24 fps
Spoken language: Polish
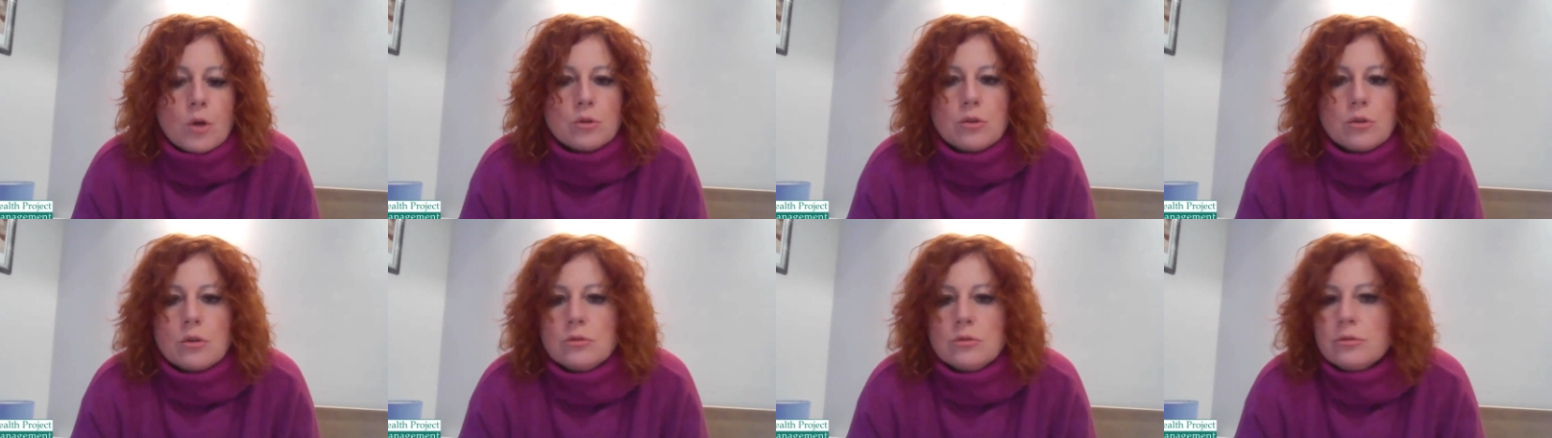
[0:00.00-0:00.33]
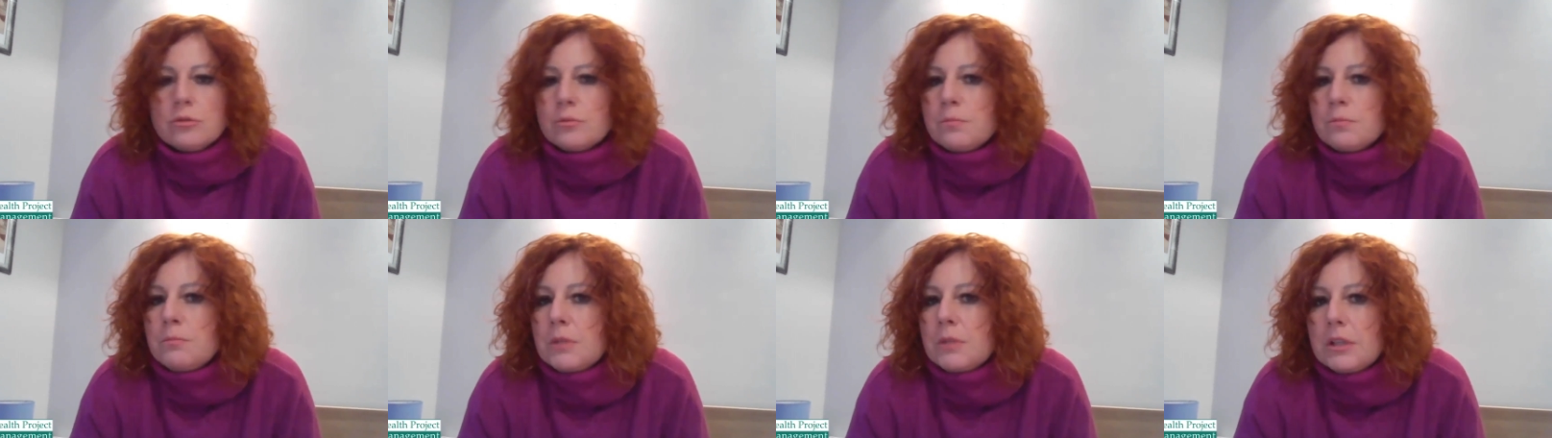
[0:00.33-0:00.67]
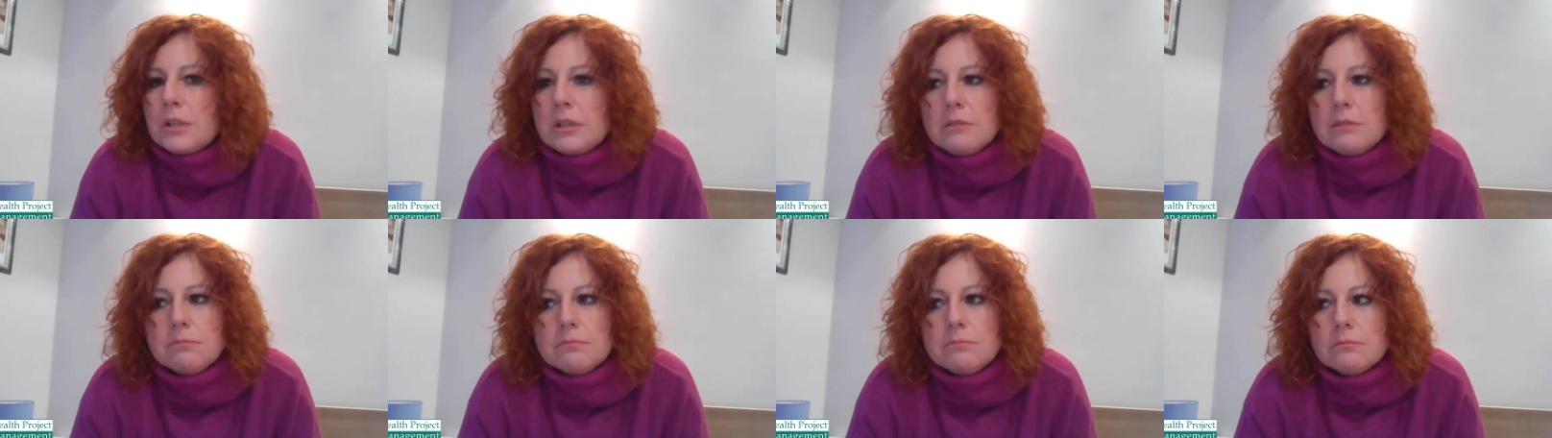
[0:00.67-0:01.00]
od osób
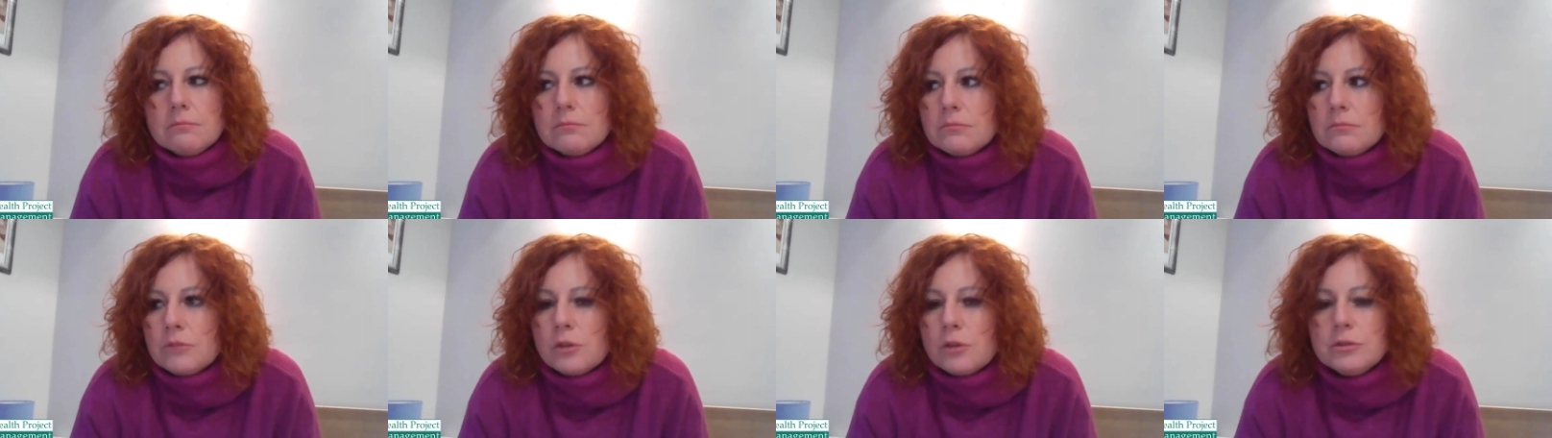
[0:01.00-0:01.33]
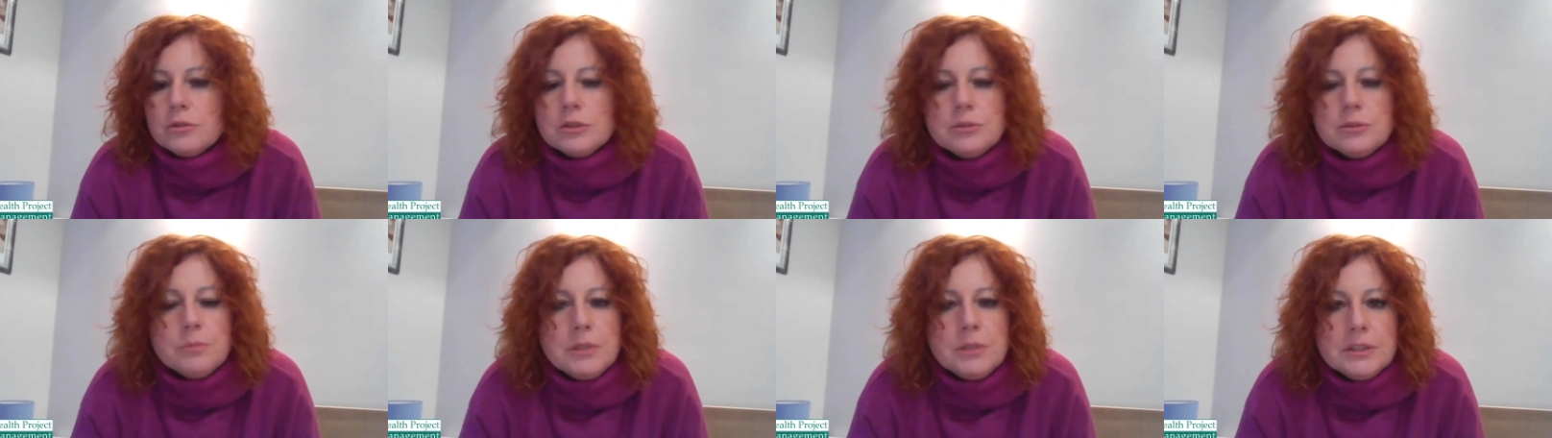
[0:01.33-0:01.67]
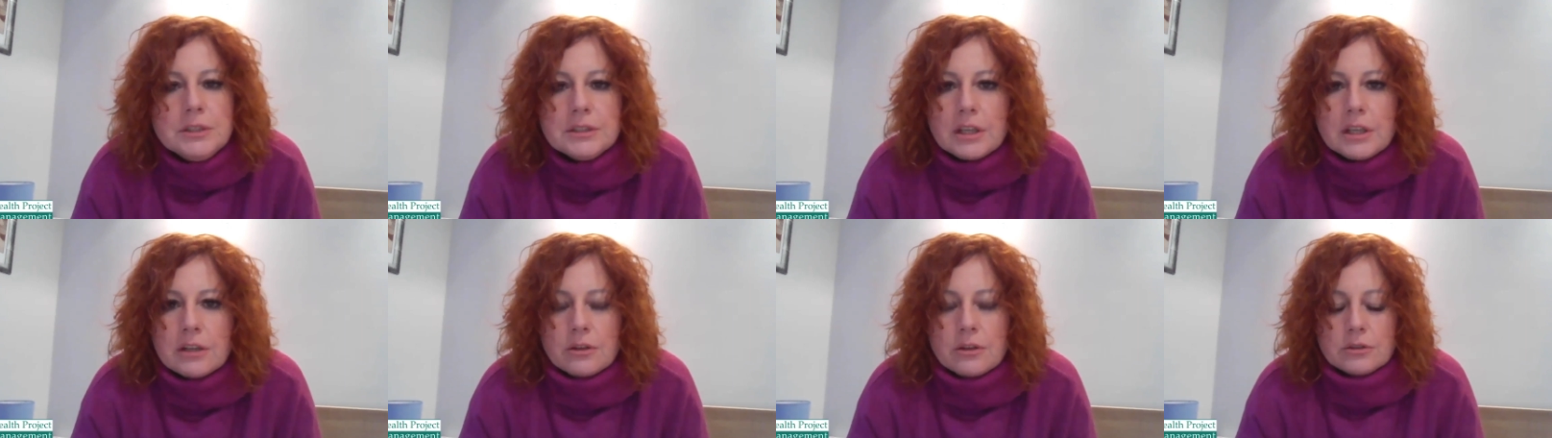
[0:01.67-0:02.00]
mi dosyć
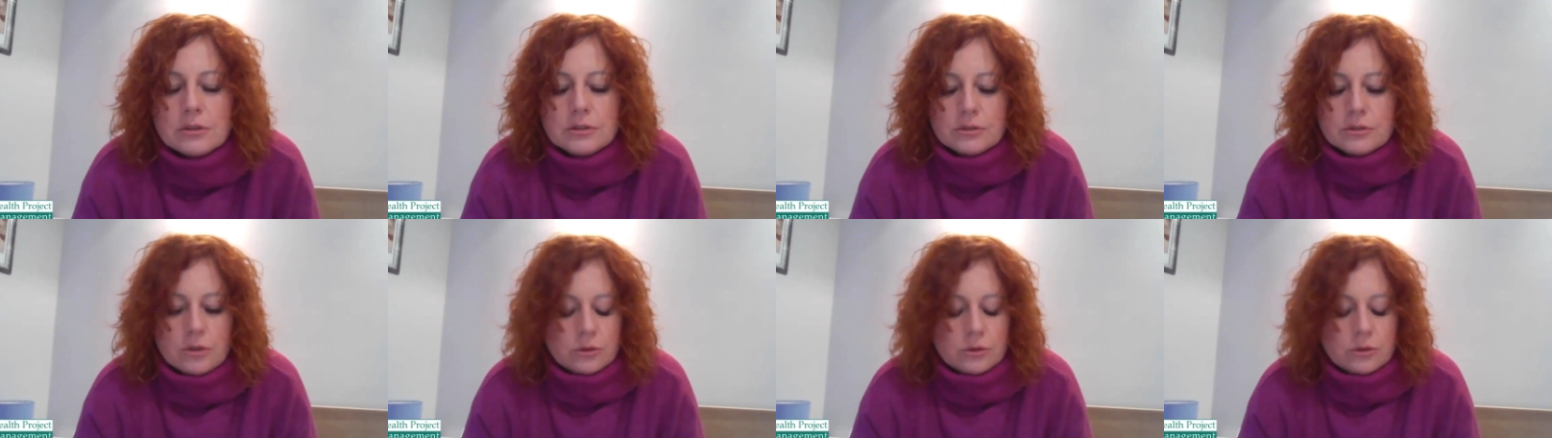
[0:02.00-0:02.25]
bliskich,